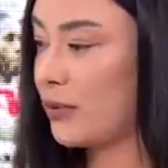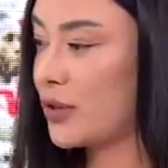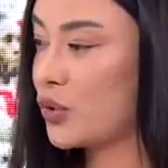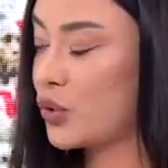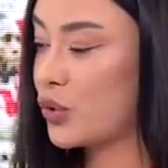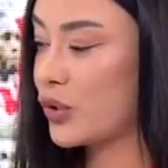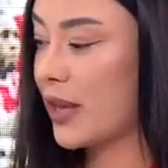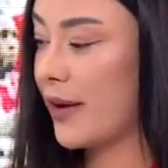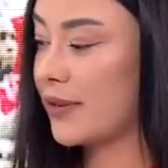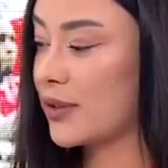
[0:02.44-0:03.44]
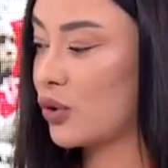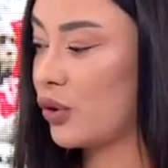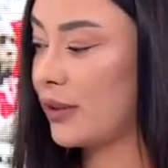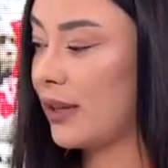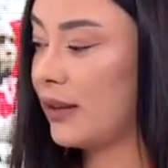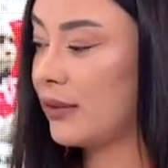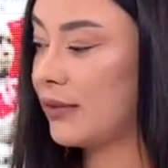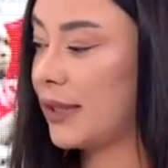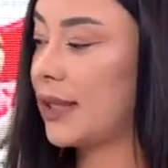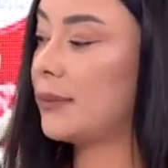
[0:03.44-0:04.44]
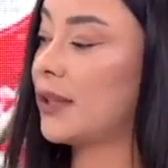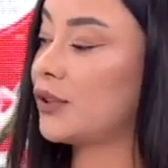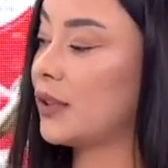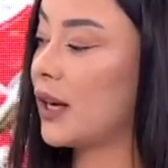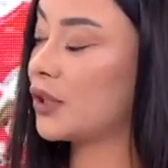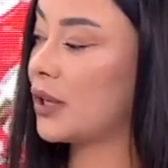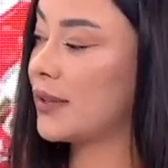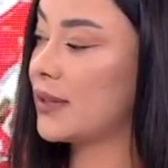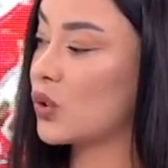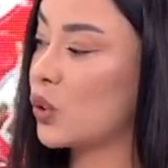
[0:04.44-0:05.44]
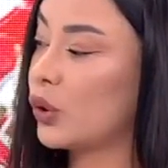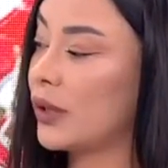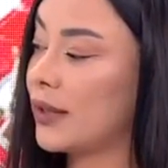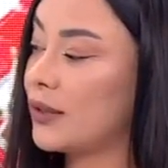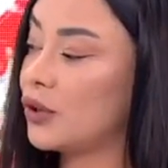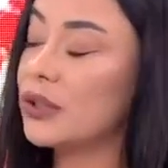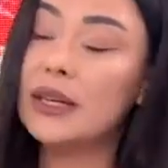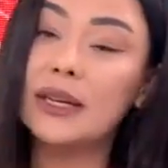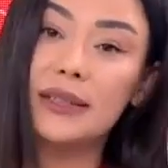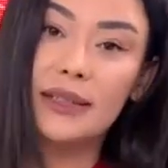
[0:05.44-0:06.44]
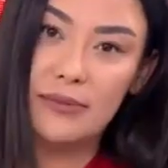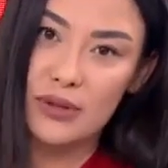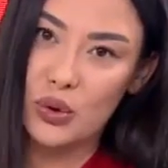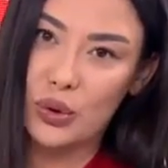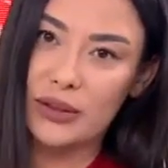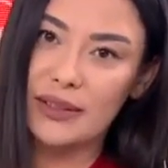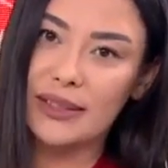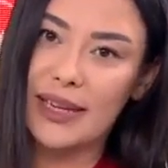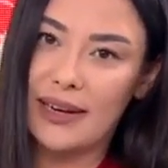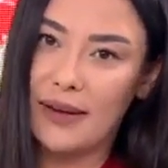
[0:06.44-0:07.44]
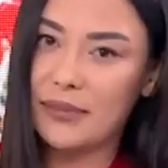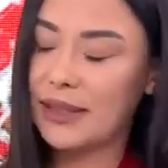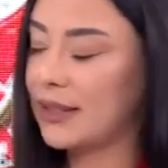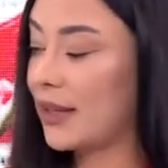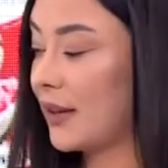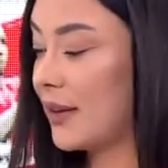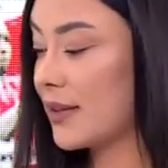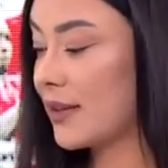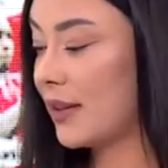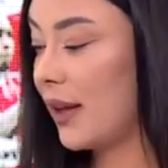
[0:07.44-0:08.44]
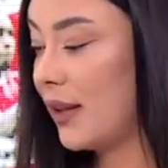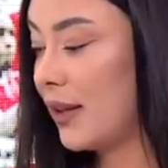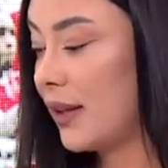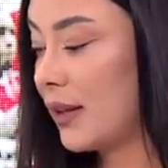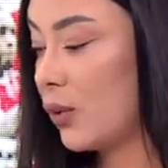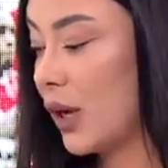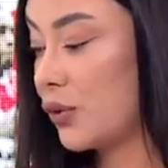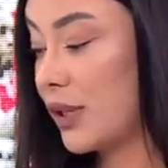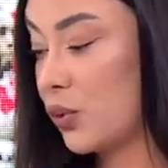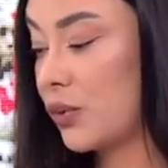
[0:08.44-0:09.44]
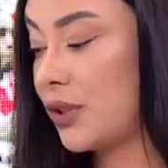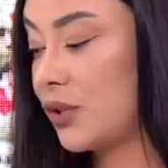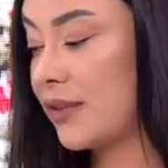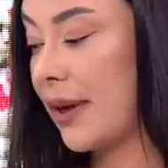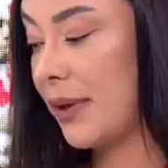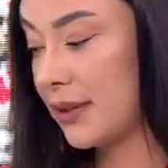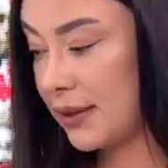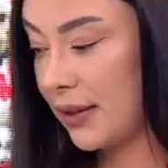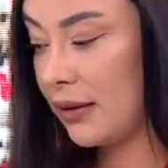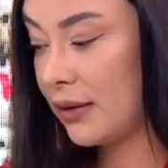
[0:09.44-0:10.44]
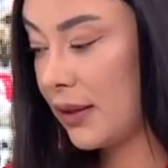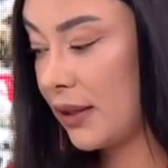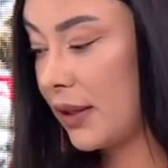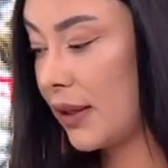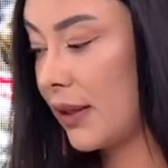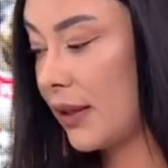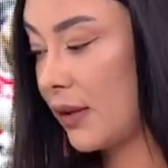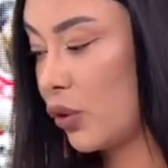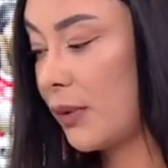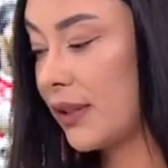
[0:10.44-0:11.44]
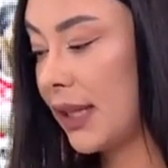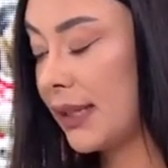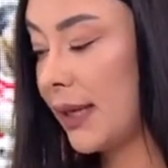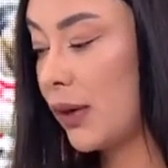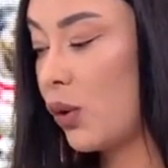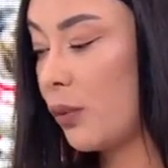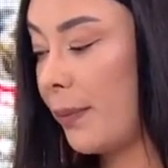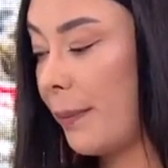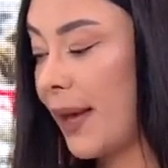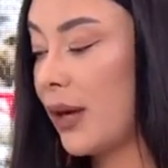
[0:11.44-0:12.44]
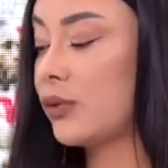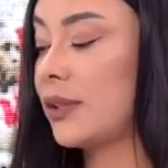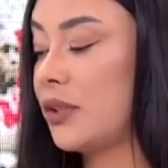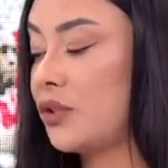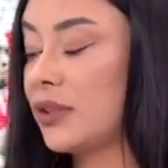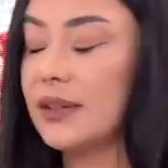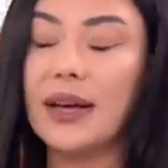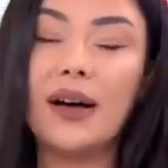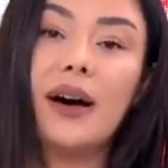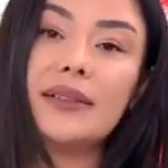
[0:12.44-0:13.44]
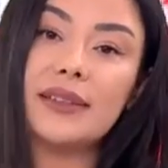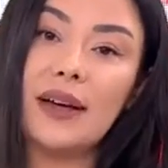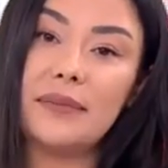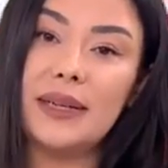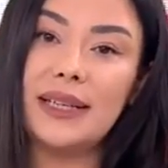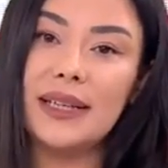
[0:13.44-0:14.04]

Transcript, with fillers: Foto maçın 3. sayfasında o da. Fenerbahçe'nin Arjantin'i sol kanat için nabız yokladığı gelen bilgiler arasında. Juan Jesus için temasta e, Roma'dan Diego Perotti için de hatta